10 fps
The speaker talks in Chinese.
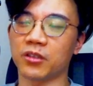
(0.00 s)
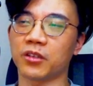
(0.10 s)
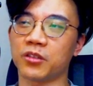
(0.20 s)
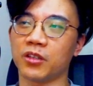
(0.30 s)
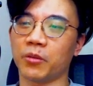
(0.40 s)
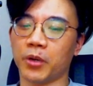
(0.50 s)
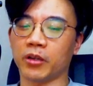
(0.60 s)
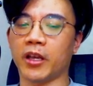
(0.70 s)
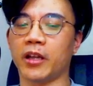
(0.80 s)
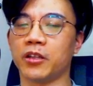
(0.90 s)
那吃到饱的
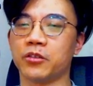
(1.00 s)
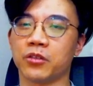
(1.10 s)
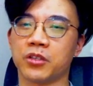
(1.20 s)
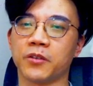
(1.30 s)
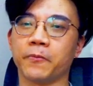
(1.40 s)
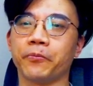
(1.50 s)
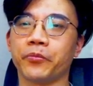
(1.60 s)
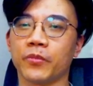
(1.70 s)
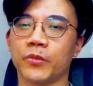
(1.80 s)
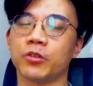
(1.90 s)
概念就是
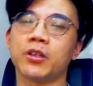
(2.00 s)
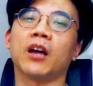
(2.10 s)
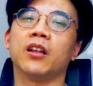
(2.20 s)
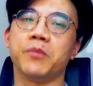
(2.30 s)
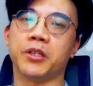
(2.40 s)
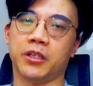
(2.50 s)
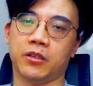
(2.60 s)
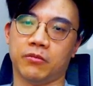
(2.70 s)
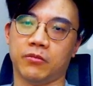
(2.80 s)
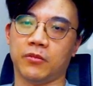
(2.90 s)
就是
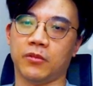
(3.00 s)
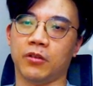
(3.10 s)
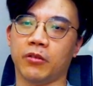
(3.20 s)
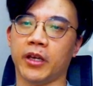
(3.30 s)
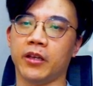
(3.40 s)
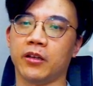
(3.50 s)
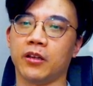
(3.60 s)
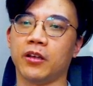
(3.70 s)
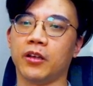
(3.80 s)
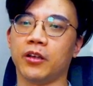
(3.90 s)

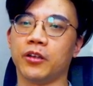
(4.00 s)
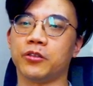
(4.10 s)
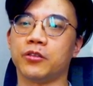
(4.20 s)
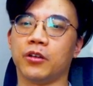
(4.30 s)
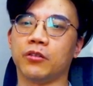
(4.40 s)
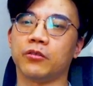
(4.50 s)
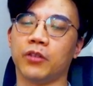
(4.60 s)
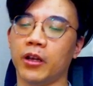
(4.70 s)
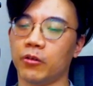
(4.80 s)
unlimited，OK，so 哎，